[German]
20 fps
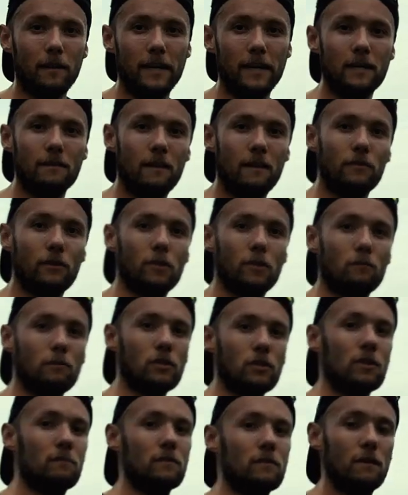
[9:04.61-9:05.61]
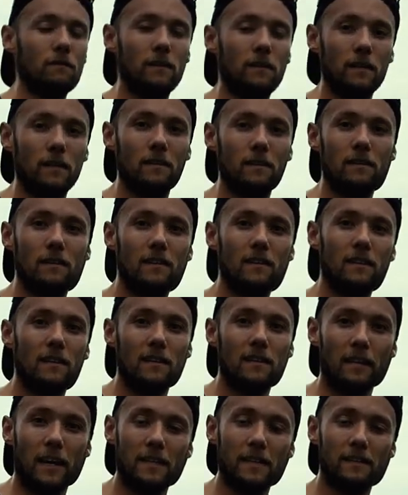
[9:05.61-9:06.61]
Beine, weil wir schon bestimmt irgendwie
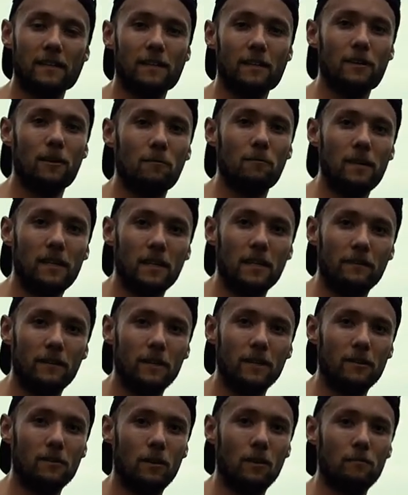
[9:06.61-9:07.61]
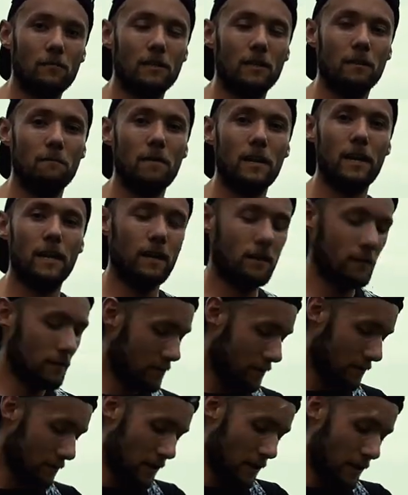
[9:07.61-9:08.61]
13 Kilometer, wenn nicht sogar ein bisschen mehr,
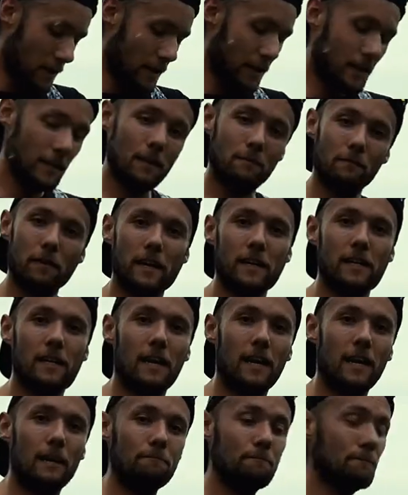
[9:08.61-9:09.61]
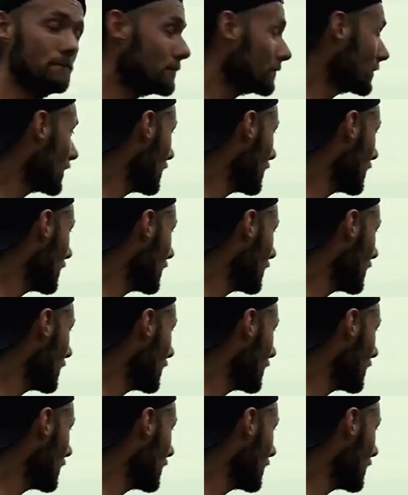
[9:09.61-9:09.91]
in den Beinen haben.